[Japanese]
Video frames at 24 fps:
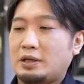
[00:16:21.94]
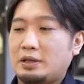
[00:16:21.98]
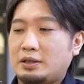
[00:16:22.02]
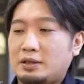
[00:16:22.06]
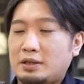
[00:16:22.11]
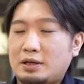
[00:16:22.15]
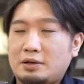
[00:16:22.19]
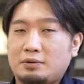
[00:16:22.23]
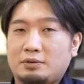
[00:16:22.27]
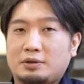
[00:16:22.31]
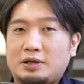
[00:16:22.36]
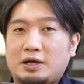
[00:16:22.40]

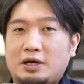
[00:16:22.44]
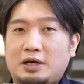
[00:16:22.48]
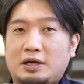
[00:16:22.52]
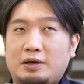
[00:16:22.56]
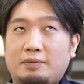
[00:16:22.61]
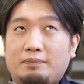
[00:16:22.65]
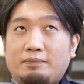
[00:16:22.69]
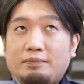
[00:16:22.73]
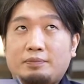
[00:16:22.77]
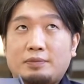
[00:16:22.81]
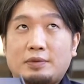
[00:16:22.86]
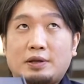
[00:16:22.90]
なので
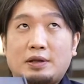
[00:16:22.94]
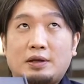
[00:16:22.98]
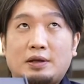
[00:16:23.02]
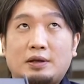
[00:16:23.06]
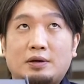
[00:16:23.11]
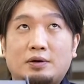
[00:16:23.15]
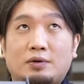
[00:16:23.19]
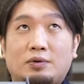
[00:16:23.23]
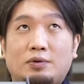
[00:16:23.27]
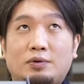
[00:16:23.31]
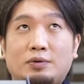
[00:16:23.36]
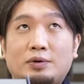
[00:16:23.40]

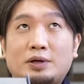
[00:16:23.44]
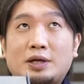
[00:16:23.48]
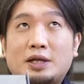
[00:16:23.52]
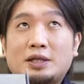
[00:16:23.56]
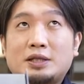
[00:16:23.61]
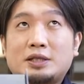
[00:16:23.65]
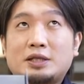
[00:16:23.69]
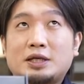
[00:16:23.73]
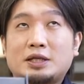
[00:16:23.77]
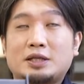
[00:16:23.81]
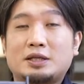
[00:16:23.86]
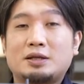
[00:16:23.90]
こう
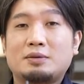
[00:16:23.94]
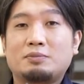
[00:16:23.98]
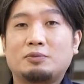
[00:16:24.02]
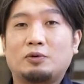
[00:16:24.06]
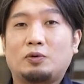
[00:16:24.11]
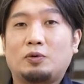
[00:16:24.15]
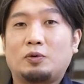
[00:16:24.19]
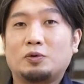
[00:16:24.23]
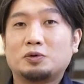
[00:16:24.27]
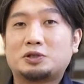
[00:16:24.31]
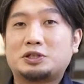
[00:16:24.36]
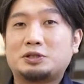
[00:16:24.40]
やってやって
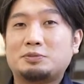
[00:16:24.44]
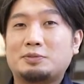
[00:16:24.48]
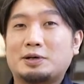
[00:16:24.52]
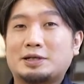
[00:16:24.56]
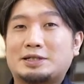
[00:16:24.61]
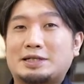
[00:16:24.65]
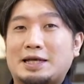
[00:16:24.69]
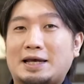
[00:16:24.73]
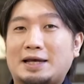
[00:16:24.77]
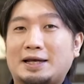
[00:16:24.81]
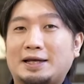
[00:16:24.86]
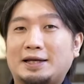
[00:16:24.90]
も落ちま
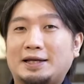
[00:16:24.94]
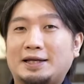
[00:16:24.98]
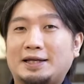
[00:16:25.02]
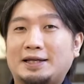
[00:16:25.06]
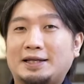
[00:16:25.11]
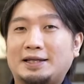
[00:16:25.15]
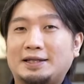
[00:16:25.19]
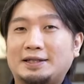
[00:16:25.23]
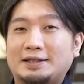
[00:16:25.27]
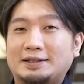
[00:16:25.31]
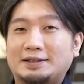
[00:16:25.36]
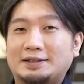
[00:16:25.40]
せん。
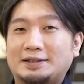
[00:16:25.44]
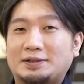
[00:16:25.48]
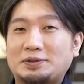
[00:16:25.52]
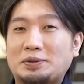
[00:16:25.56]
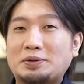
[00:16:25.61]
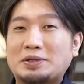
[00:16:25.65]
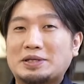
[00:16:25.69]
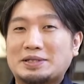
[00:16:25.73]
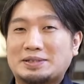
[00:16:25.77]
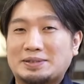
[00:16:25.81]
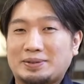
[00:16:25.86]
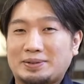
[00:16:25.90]
す
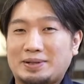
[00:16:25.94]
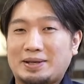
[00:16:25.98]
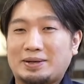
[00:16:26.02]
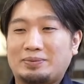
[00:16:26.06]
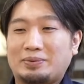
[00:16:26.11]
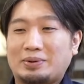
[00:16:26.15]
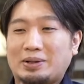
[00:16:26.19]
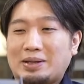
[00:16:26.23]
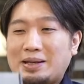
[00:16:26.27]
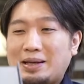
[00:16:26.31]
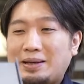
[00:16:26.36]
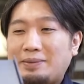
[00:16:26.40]
ごいですよね
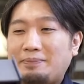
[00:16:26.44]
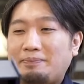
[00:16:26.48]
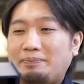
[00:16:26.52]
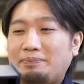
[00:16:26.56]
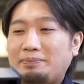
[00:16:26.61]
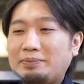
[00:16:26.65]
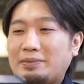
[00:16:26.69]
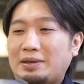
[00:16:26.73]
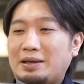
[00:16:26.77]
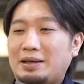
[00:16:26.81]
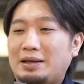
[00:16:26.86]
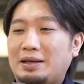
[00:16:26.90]
これね。
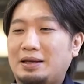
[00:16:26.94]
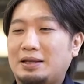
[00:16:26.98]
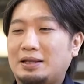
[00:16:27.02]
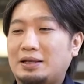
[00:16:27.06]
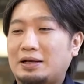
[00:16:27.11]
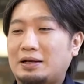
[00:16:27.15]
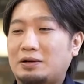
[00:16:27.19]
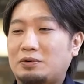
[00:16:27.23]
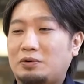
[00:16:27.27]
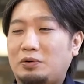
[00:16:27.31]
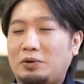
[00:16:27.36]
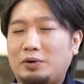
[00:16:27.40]

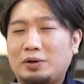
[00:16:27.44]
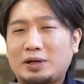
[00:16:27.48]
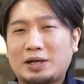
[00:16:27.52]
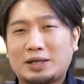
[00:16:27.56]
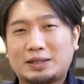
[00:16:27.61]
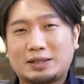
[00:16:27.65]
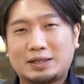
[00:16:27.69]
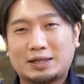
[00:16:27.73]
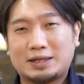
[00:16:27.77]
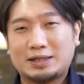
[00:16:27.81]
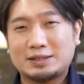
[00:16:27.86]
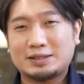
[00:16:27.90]
こう
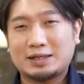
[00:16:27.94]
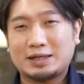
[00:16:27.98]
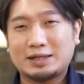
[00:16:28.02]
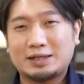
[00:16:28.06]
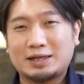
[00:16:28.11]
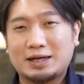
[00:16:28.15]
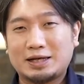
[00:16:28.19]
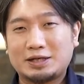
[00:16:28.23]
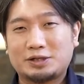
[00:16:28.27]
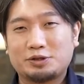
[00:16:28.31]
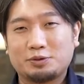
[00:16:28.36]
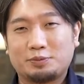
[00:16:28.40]
やって飾り
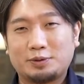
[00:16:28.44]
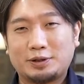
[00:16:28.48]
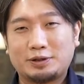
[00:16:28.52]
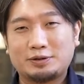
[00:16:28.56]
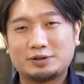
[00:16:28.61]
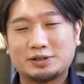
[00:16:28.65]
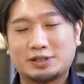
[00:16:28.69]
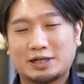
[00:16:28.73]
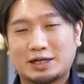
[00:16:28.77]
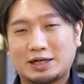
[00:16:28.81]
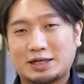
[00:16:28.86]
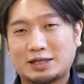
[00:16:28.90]
たい人もい
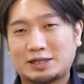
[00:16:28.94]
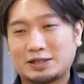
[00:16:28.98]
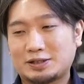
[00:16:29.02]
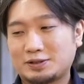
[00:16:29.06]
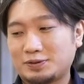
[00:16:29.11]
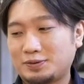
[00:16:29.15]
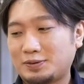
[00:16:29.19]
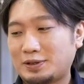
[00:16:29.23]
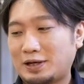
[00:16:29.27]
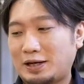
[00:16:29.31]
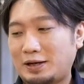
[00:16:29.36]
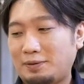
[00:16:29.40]
るんじゃないで
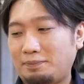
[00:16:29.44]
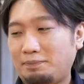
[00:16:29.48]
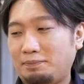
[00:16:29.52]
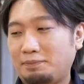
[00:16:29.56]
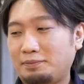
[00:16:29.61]
しょうか。はい、